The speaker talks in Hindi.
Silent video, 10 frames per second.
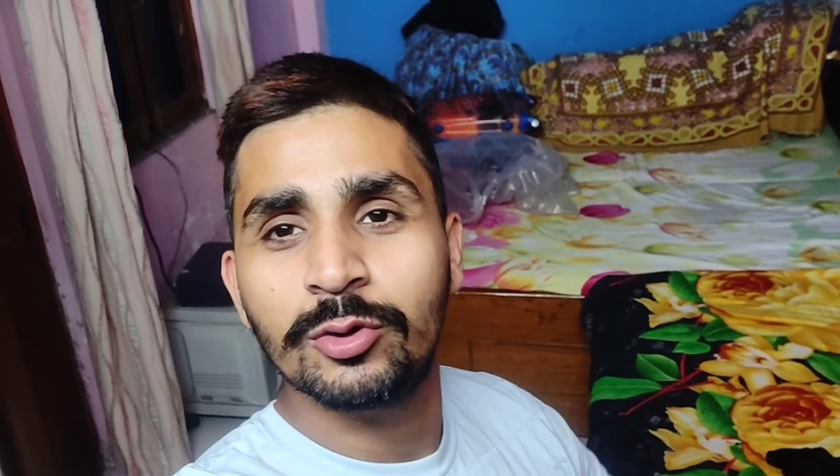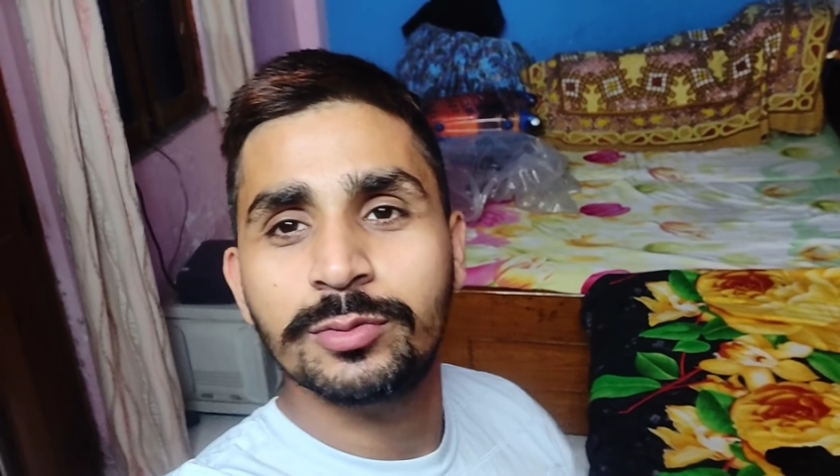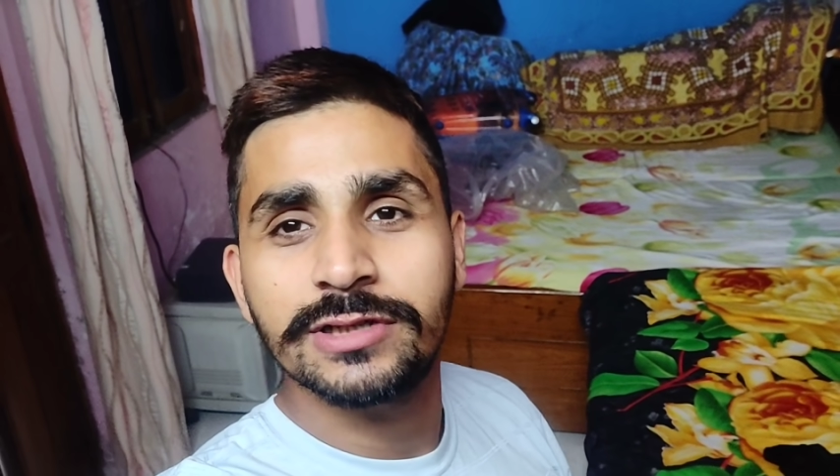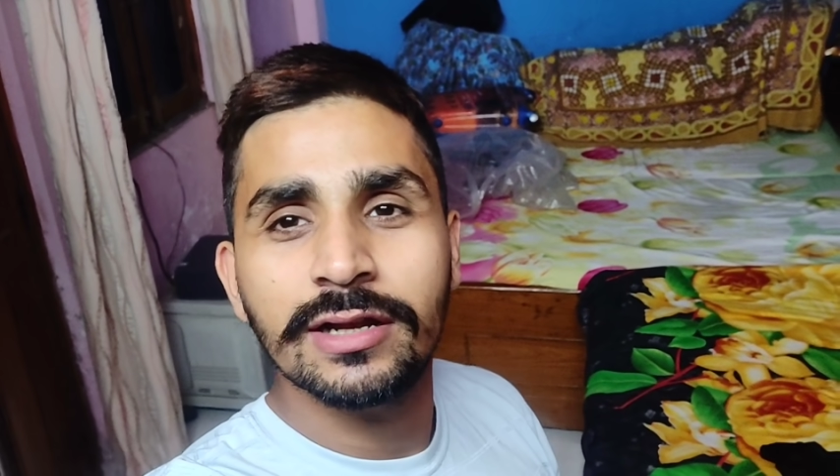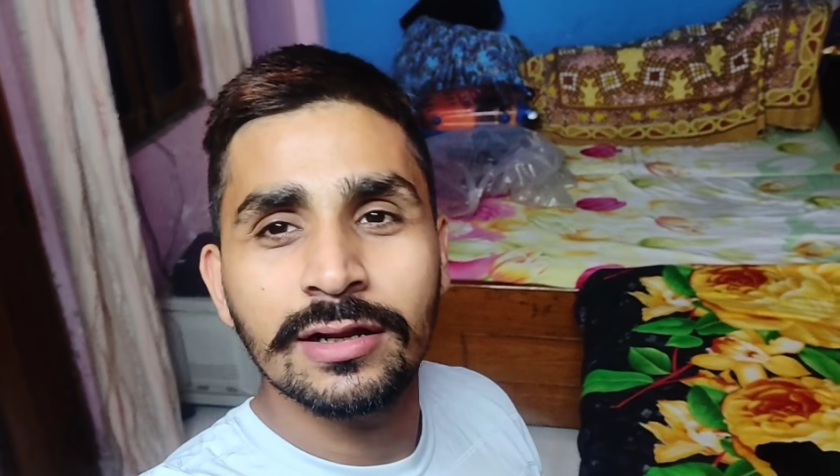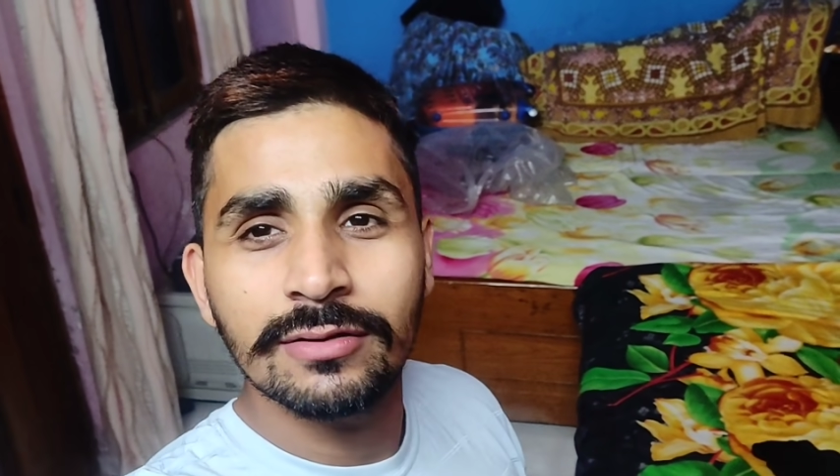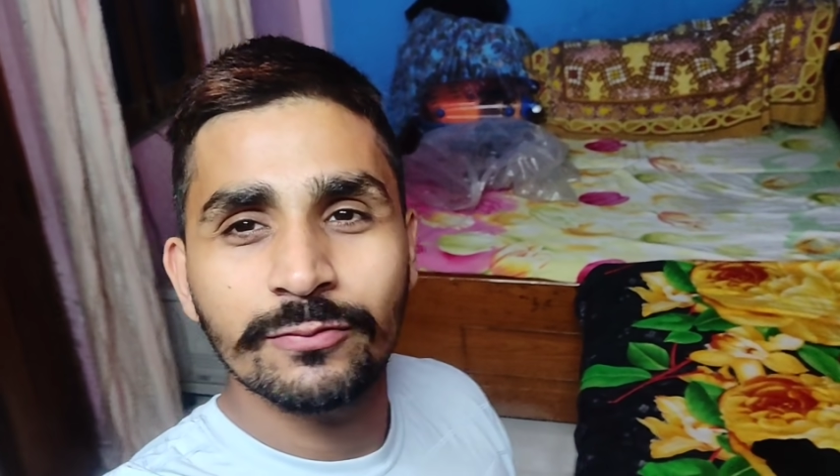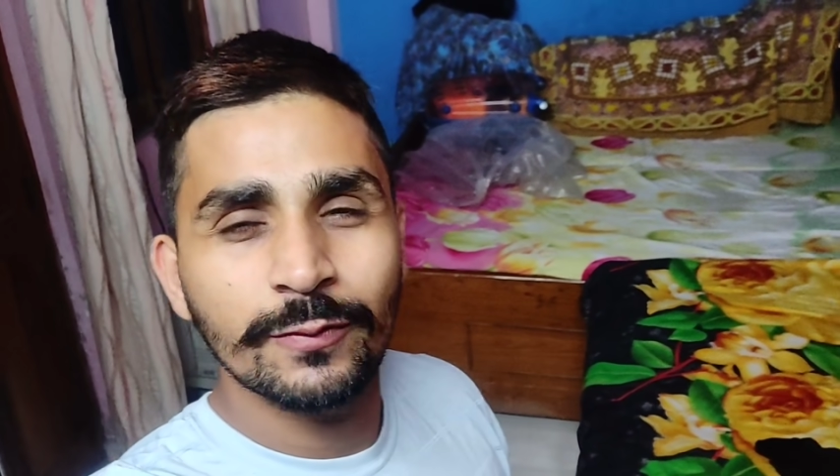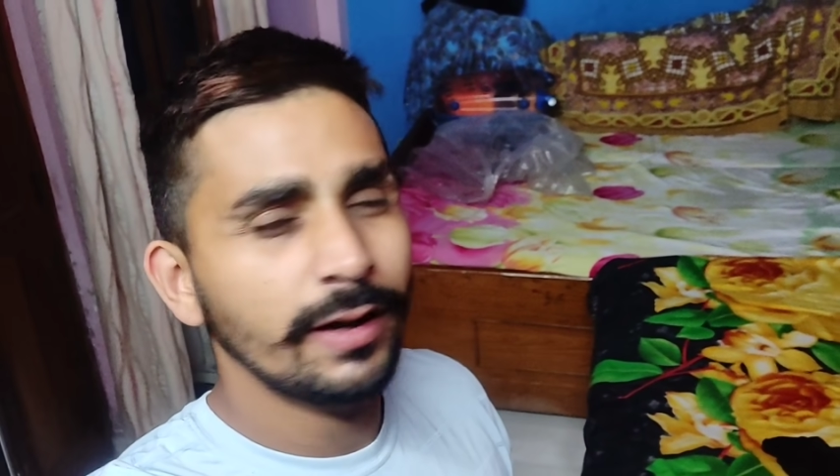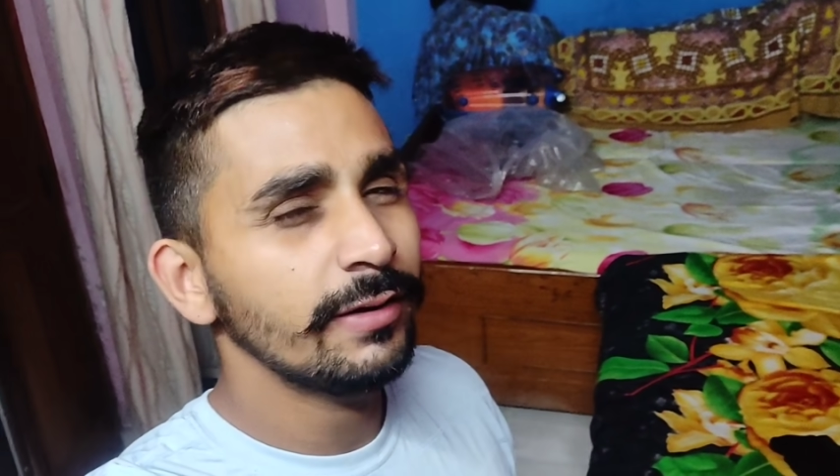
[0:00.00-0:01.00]
यूट्यूब चैनल
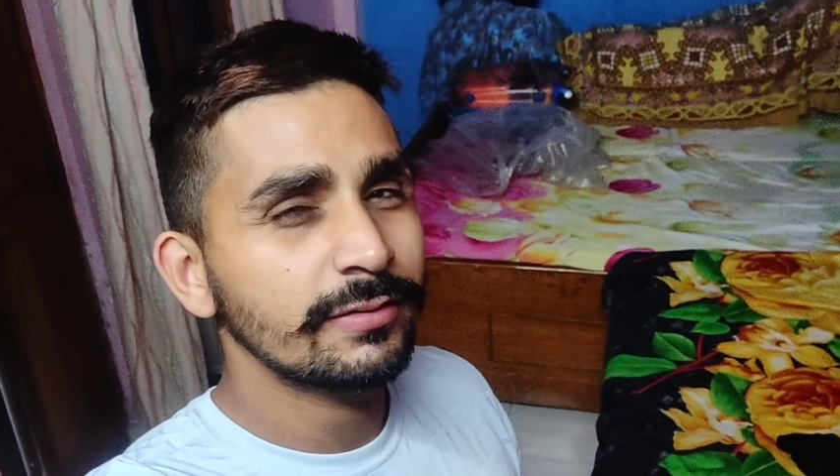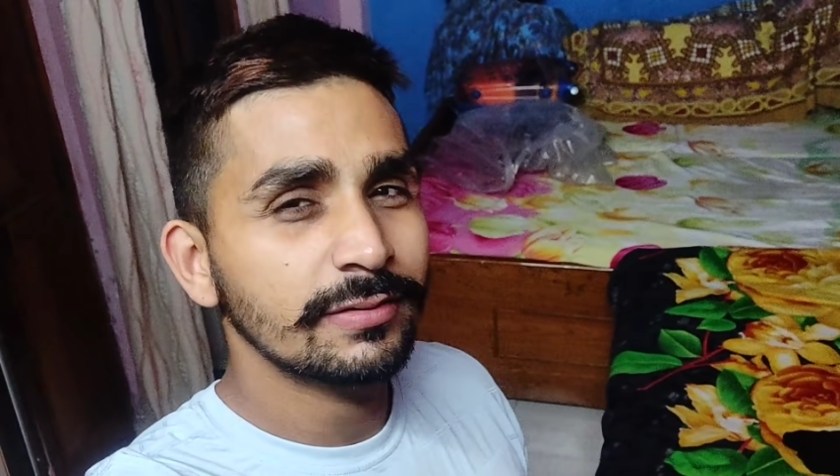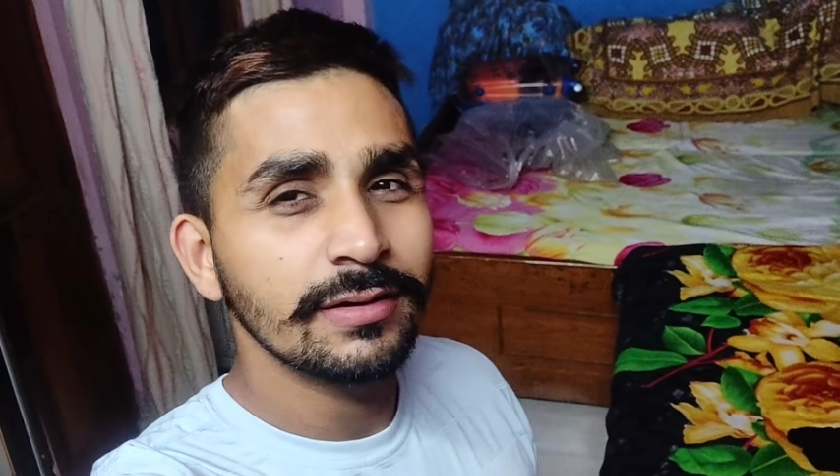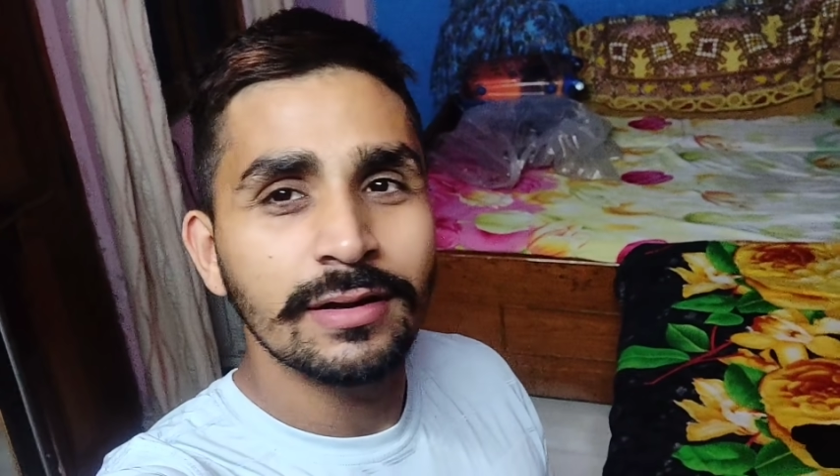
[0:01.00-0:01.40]
फ्रेंड्स